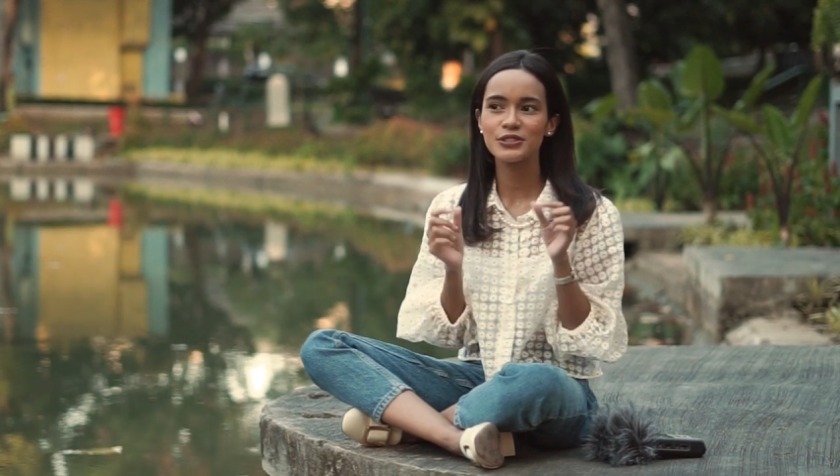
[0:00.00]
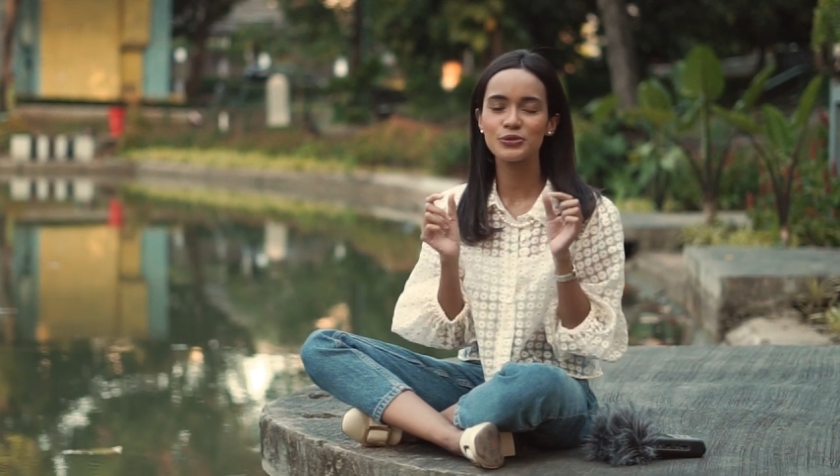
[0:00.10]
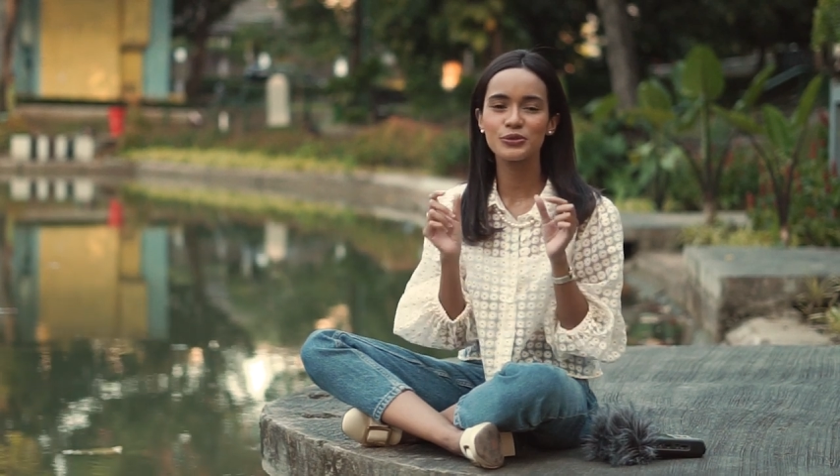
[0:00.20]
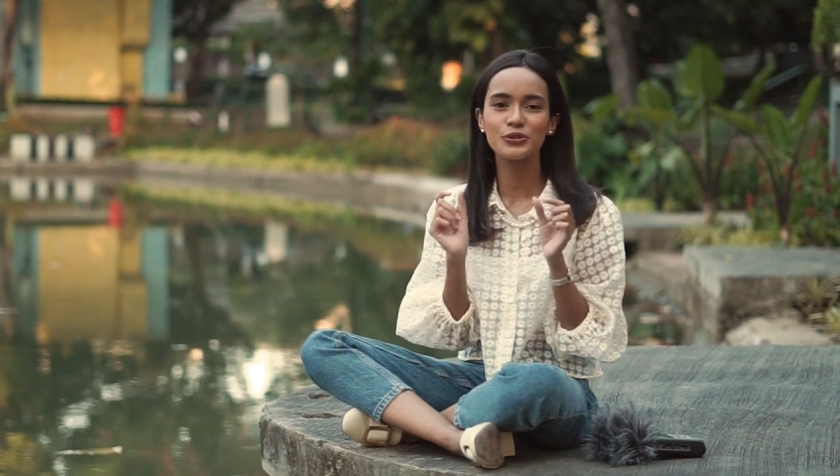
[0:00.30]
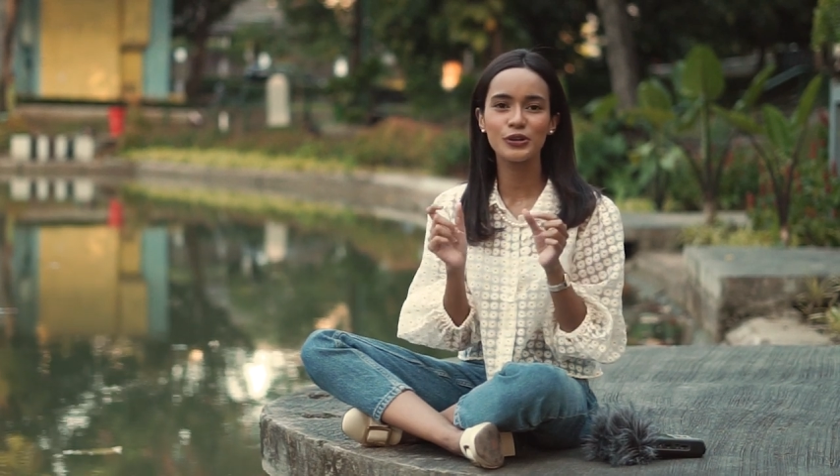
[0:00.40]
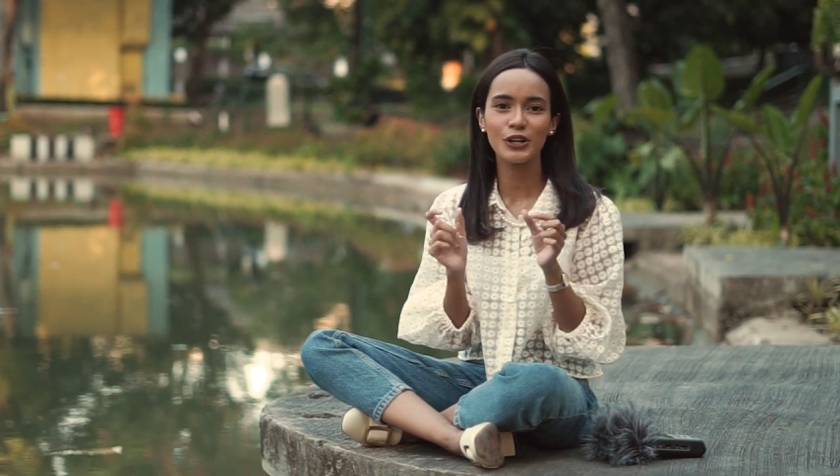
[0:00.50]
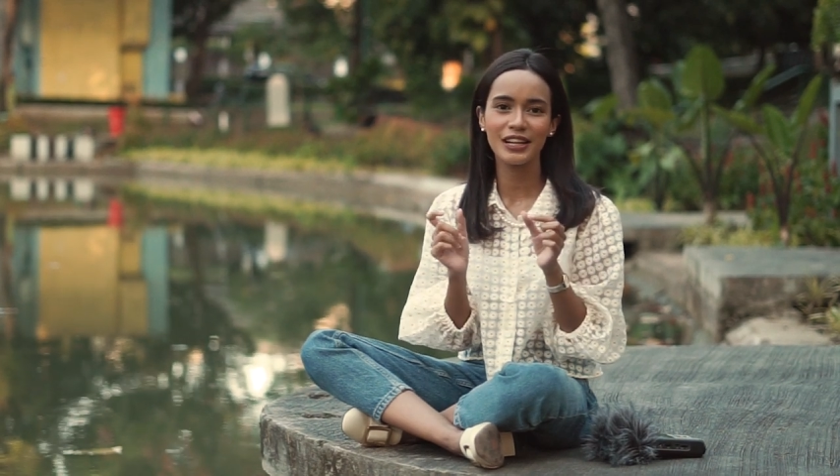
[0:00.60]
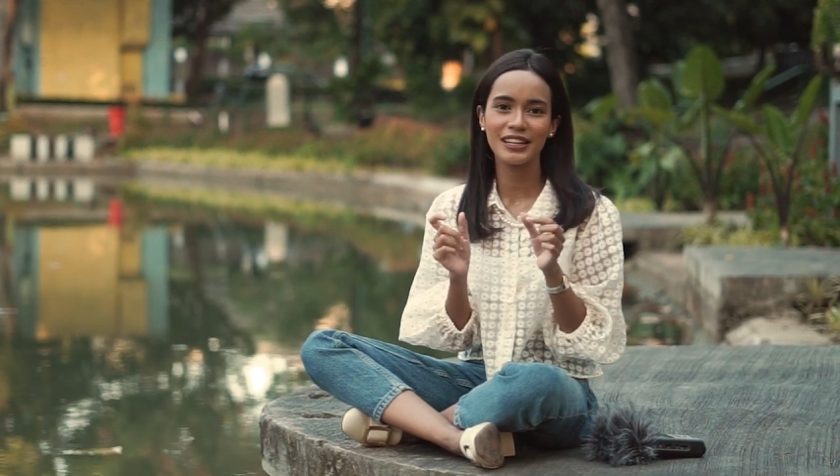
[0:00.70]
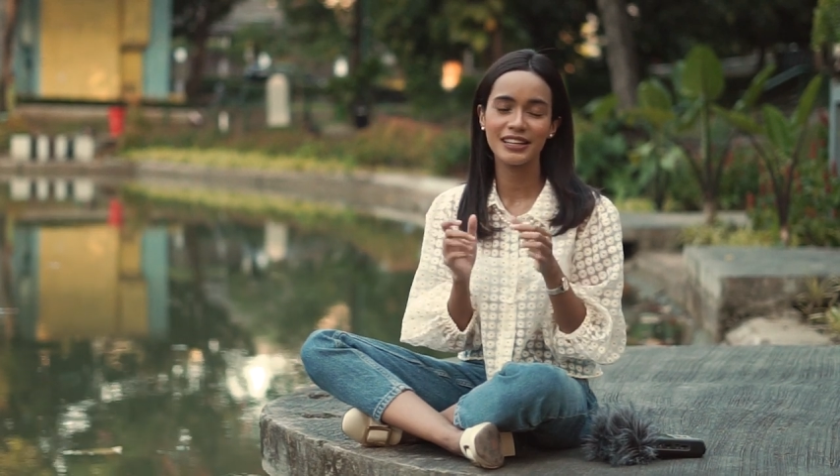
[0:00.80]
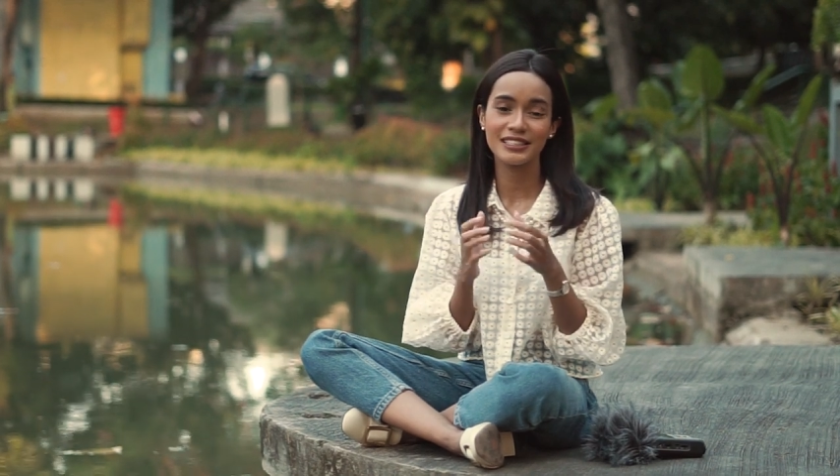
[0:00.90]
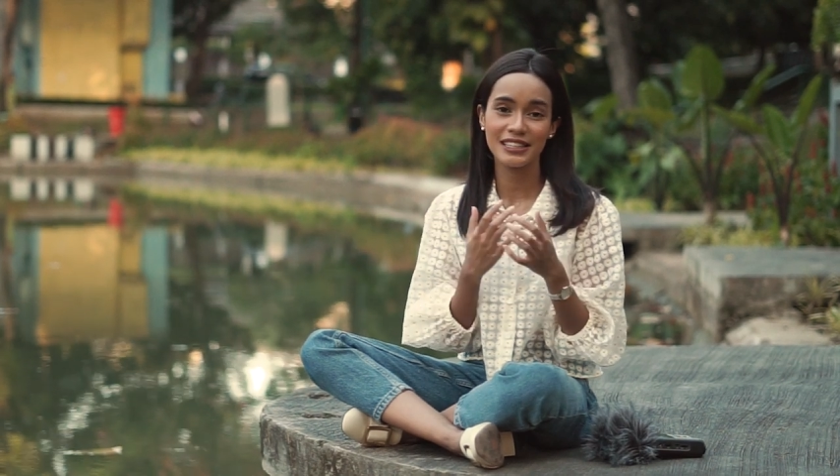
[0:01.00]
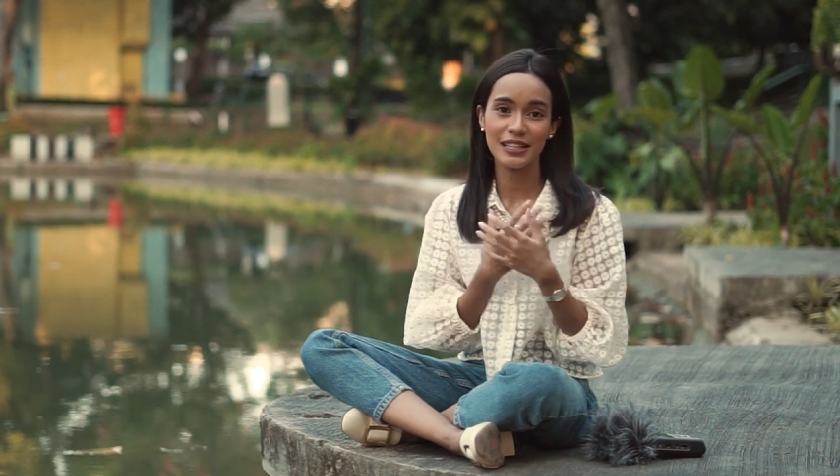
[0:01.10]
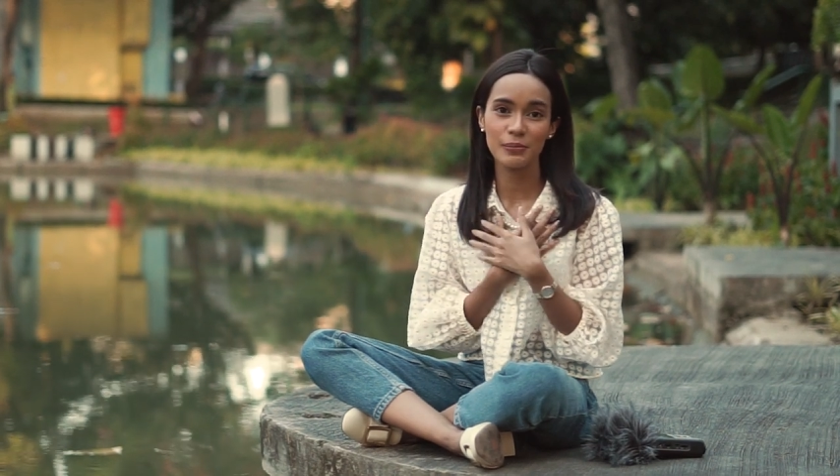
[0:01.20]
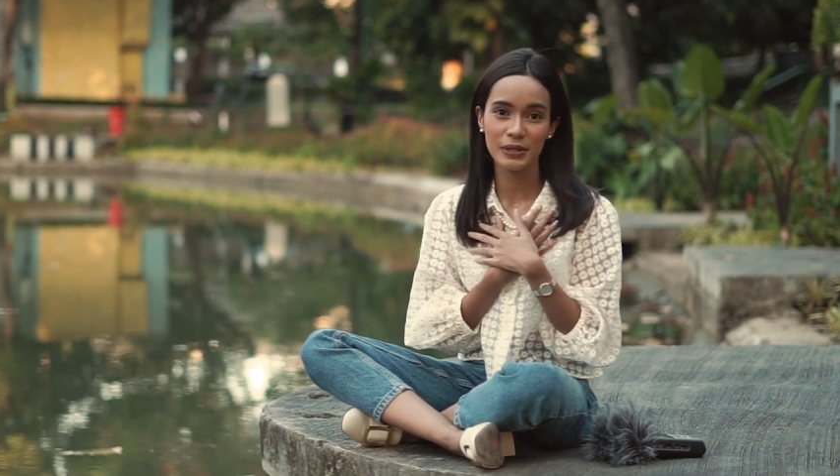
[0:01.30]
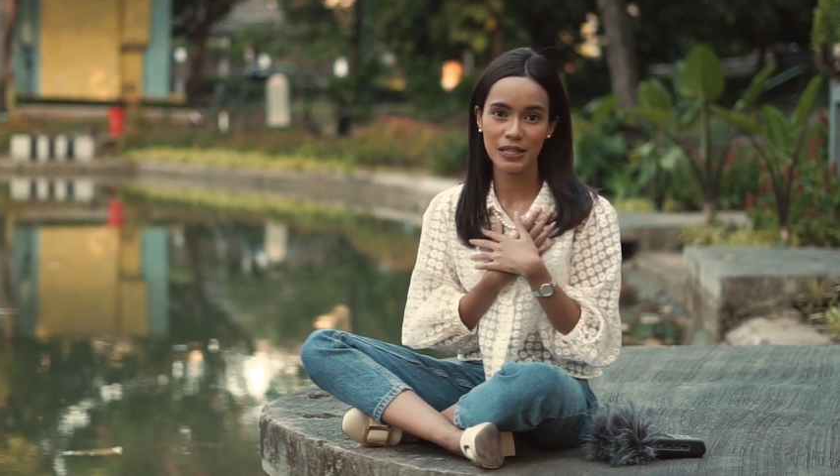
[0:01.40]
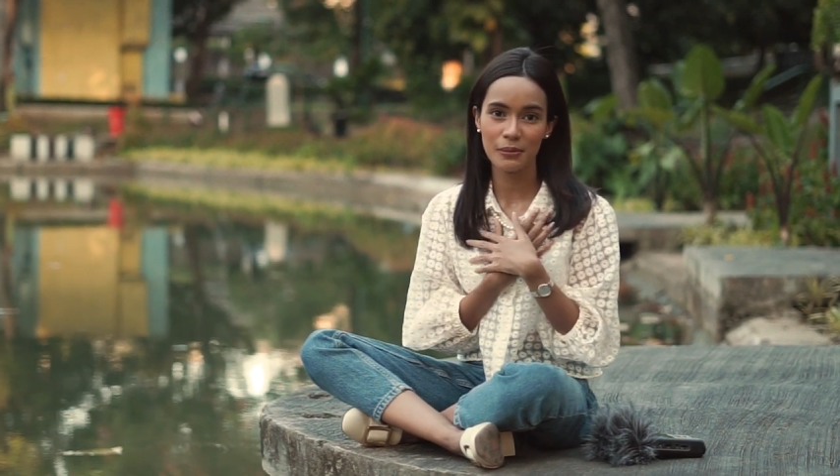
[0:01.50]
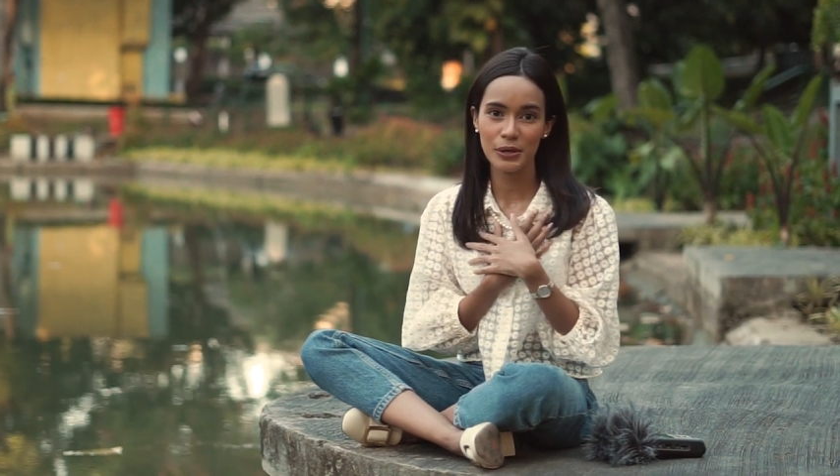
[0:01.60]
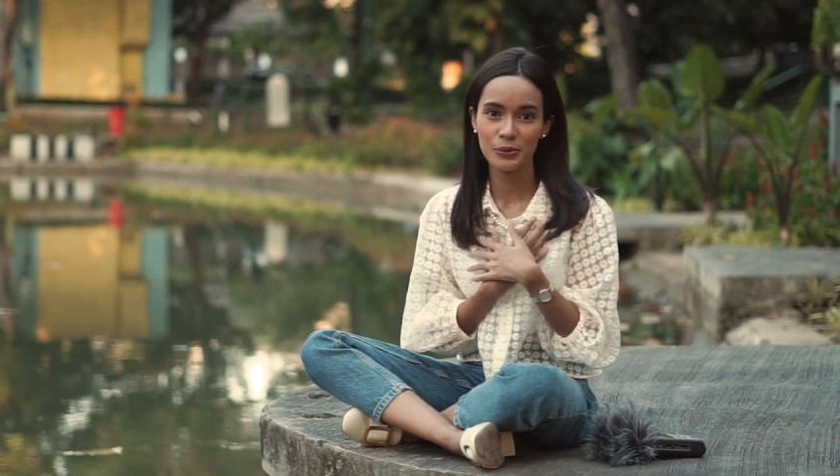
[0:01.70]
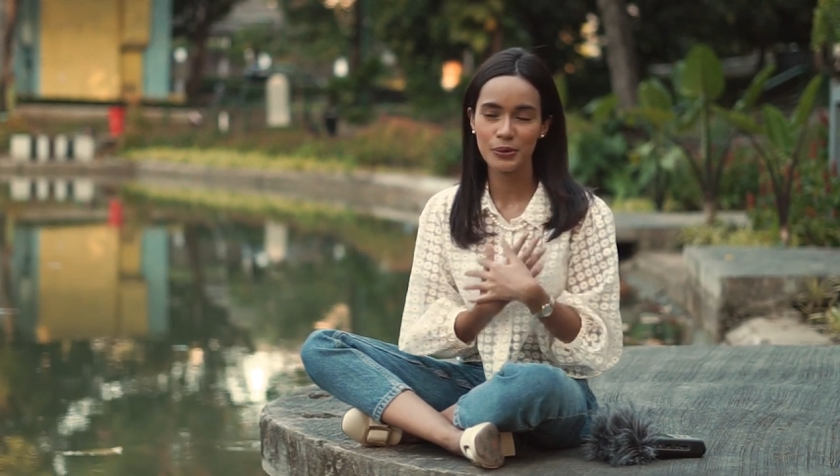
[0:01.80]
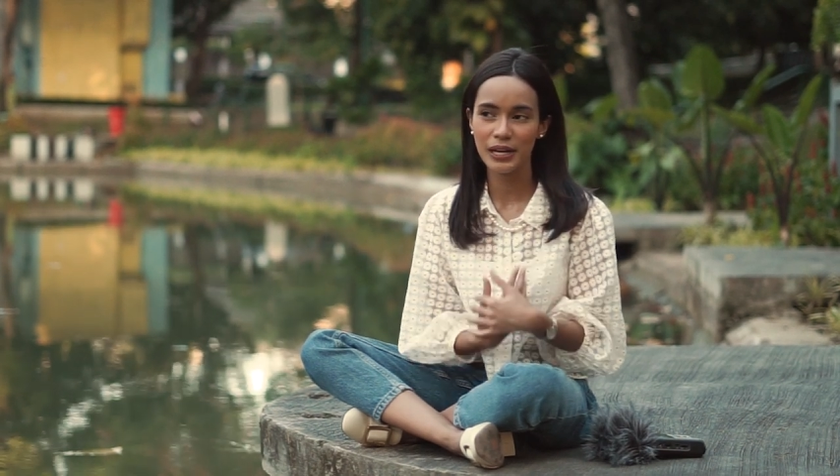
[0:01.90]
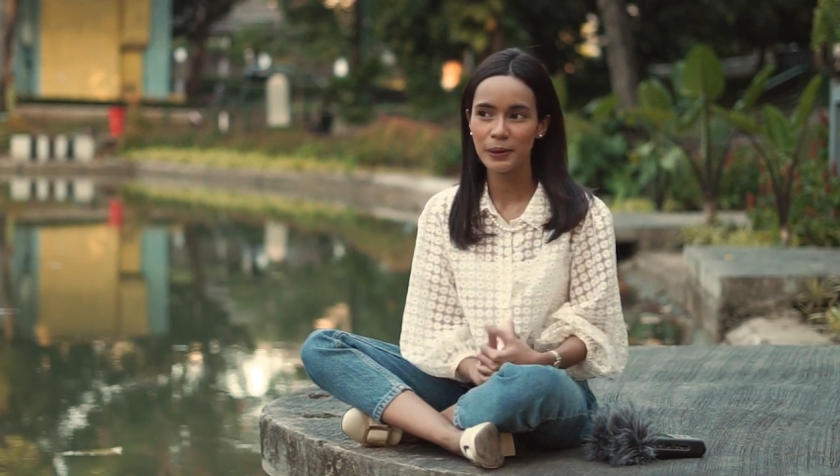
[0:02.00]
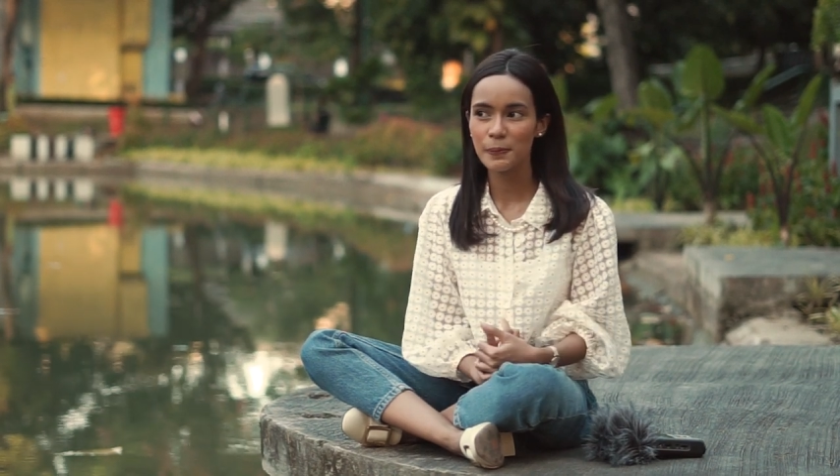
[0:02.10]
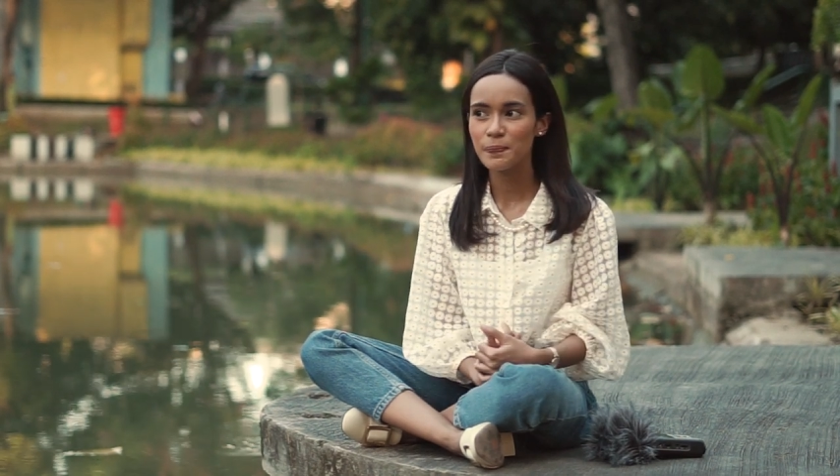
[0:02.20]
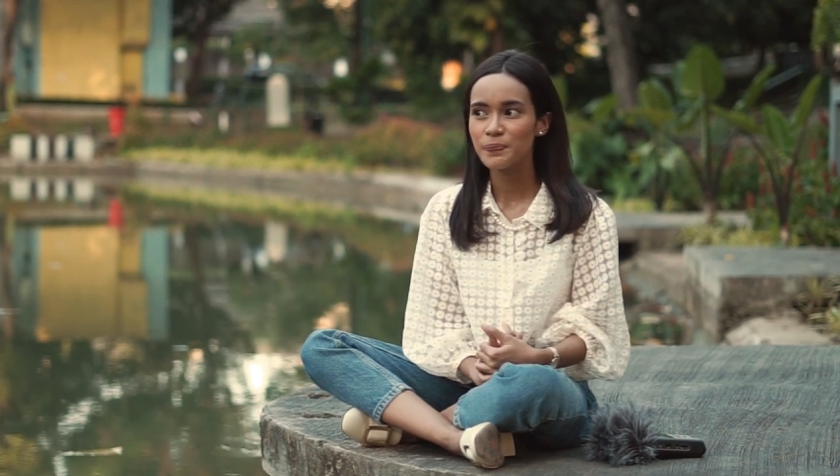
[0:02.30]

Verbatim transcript: judul dari single pertama gue?